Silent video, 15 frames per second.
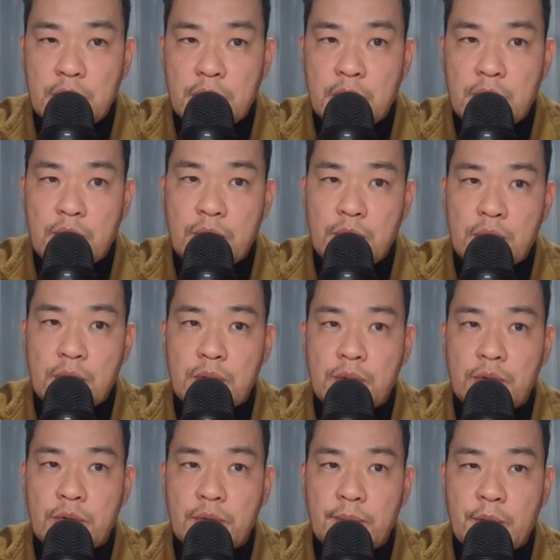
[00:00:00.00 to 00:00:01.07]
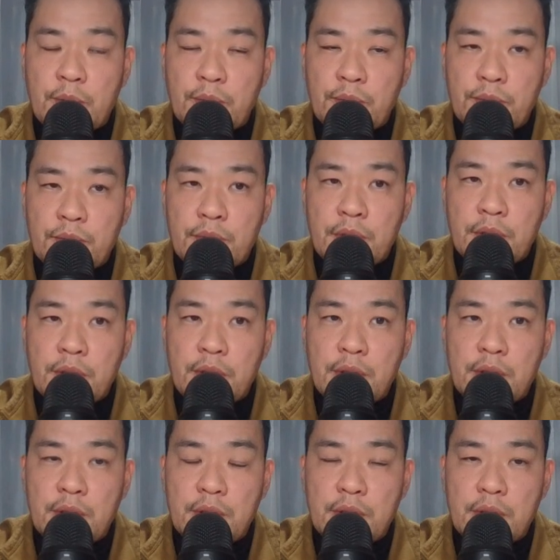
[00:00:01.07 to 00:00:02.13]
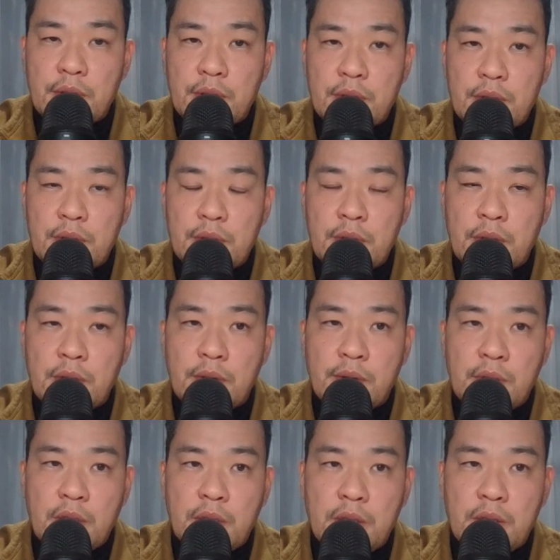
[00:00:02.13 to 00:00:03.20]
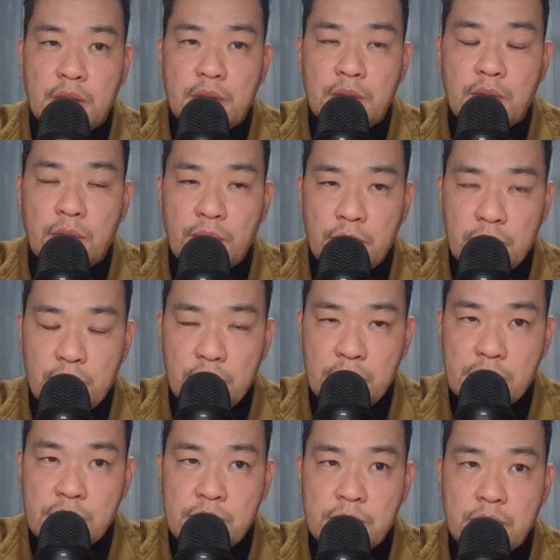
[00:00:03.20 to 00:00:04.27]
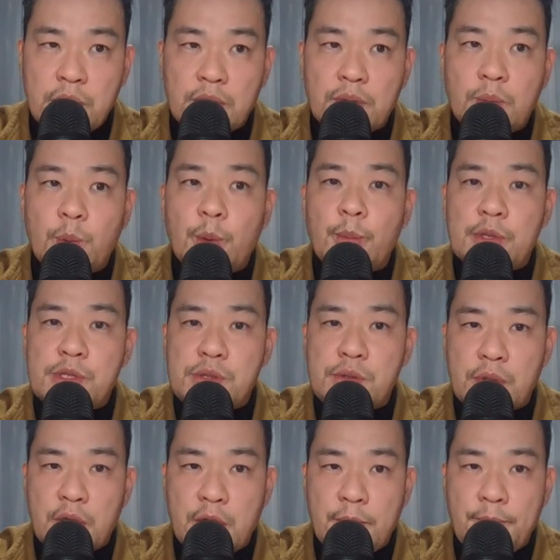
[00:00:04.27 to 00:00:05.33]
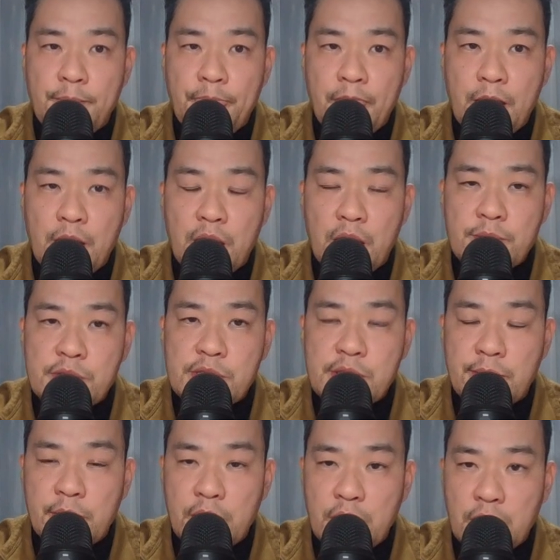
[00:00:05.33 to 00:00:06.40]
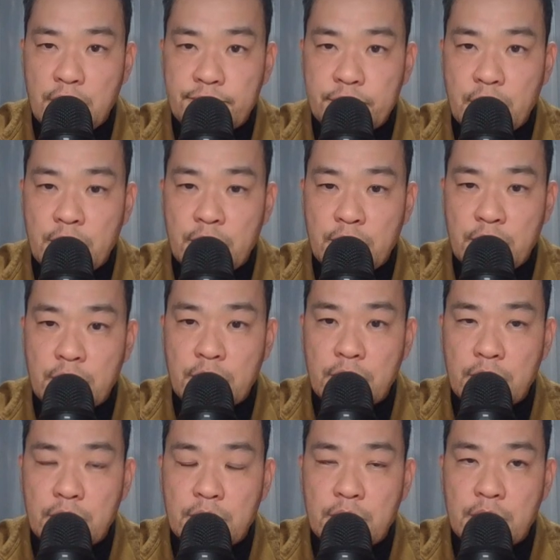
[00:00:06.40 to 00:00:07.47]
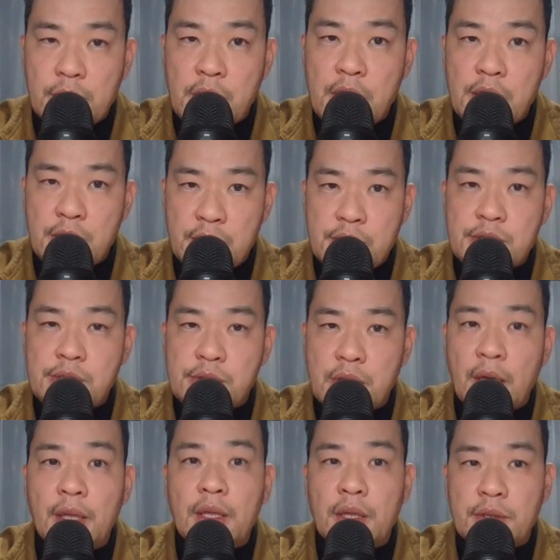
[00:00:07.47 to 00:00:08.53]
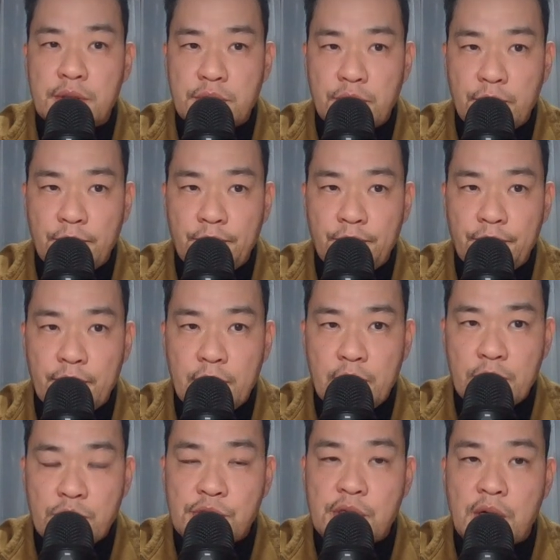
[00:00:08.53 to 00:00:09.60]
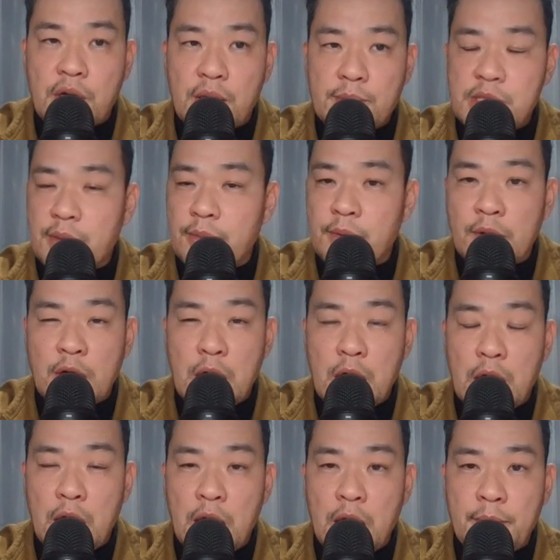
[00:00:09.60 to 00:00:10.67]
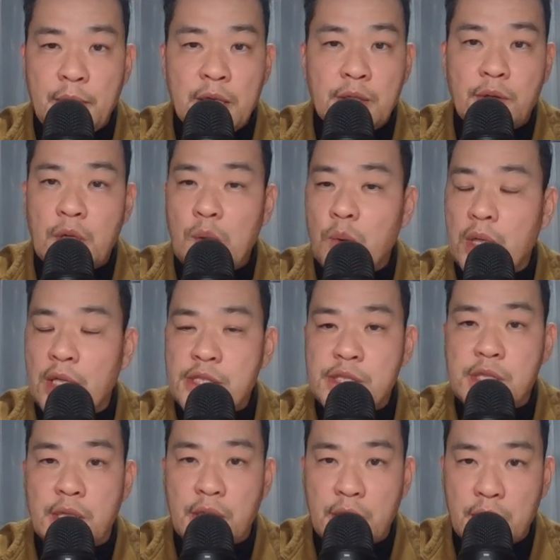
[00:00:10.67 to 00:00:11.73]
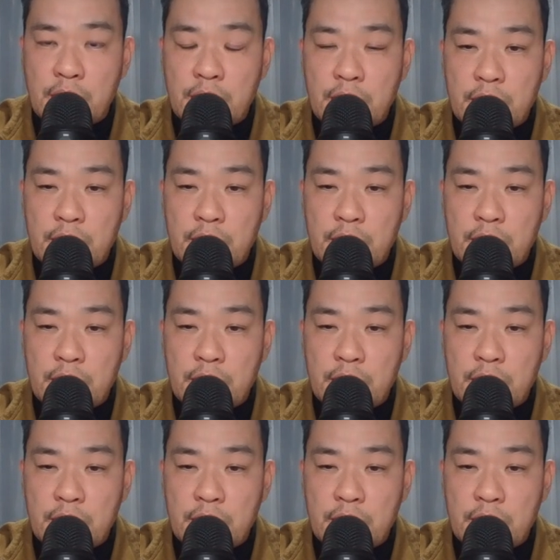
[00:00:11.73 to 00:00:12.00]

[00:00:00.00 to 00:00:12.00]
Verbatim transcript: で、この言葉本当に、なんだろうな、本当にそうだと思いますよね。神様が二人をゲイに作られたんですよ。そして神様は誤りは犯してない。